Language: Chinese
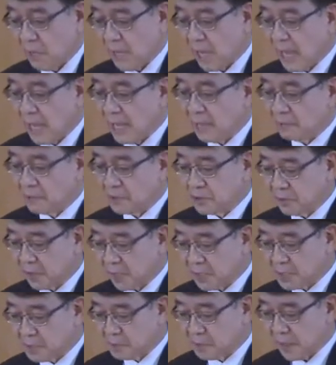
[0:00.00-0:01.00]
我将在
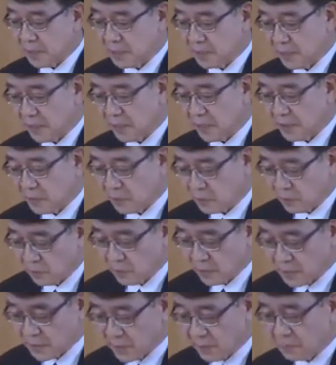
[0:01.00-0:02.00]
几周后继
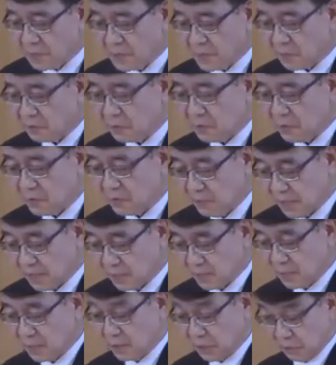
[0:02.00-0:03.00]
续这个
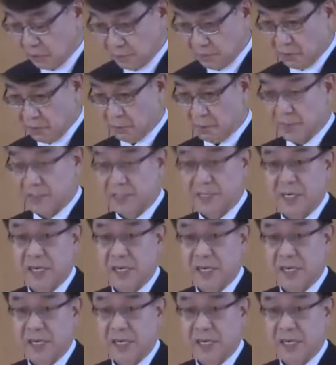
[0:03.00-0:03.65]
信息。